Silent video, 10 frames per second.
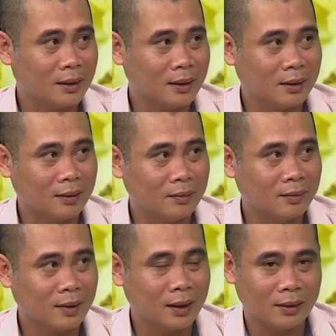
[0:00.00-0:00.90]
đấy,
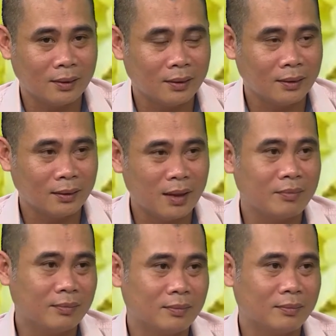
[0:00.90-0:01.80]
và nó đậm
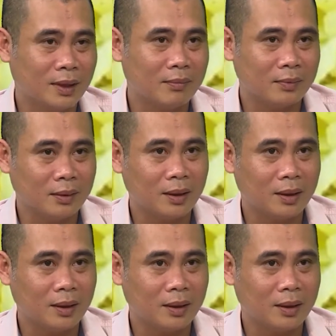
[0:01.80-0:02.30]
đậm